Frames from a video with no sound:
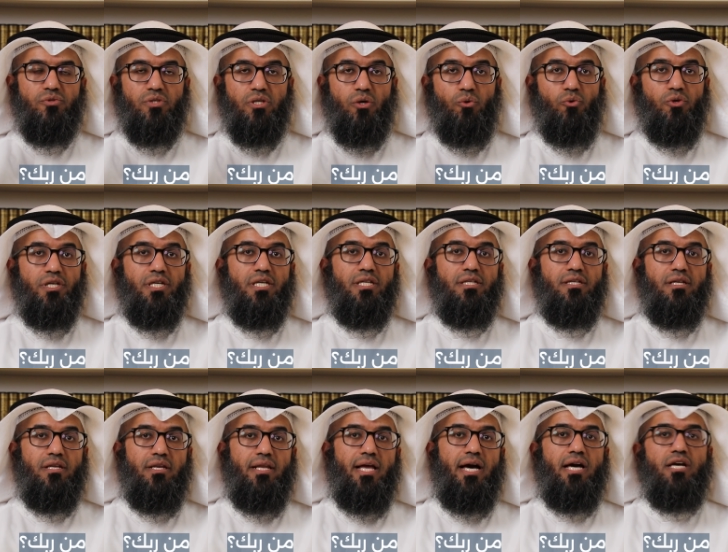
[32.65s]

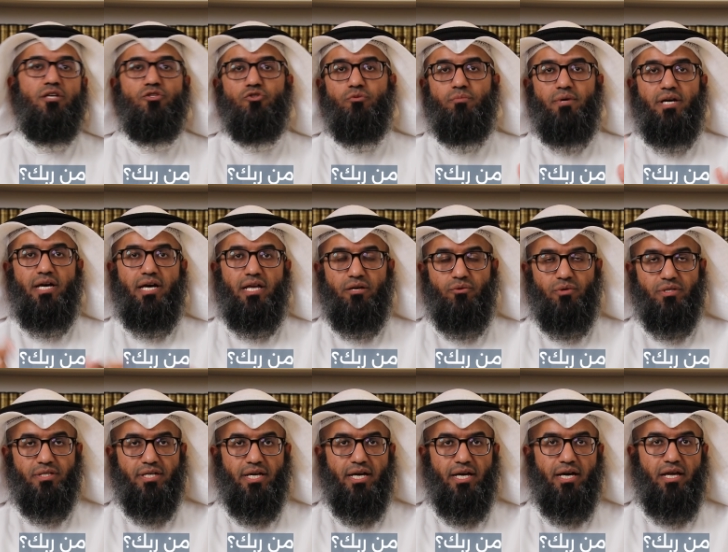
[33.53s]
توحيد الله
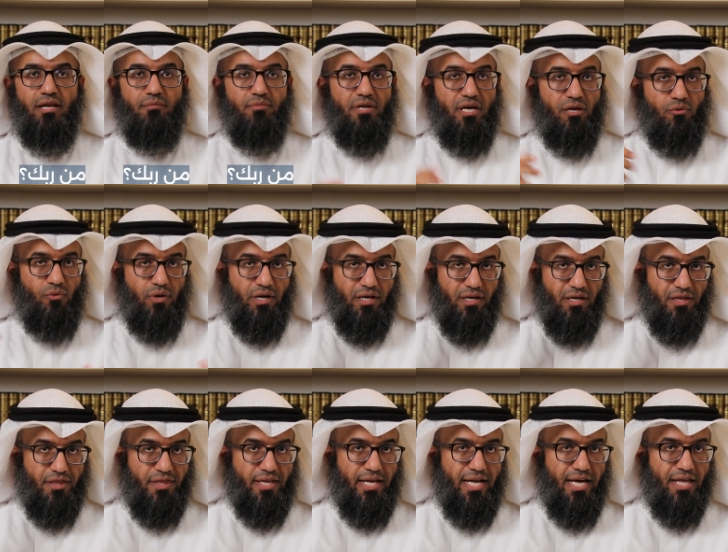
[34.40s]
سبحانه وتعالى بأنواعه
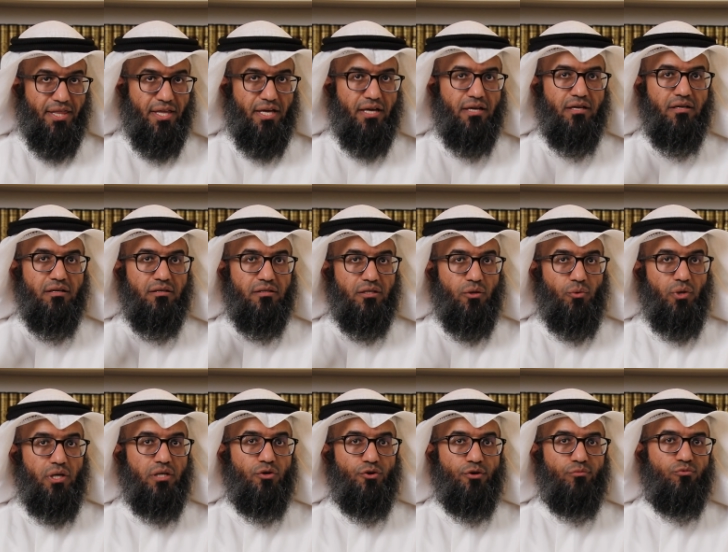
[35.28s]
الثلاثة
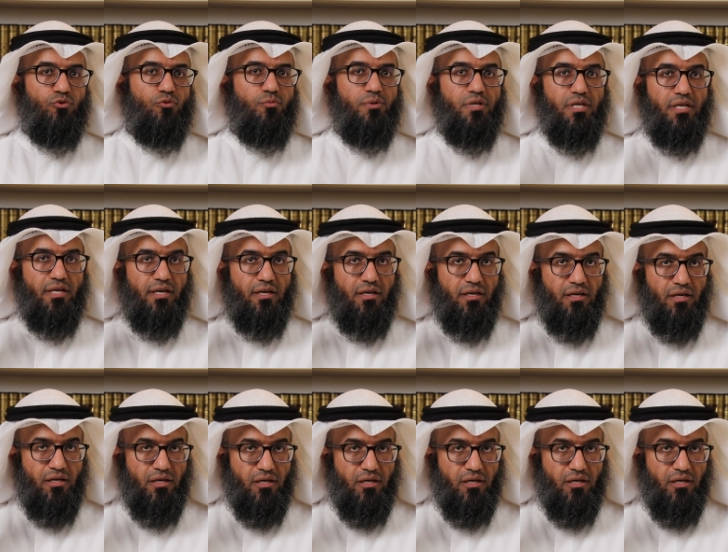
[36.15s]
توحيد الربوبية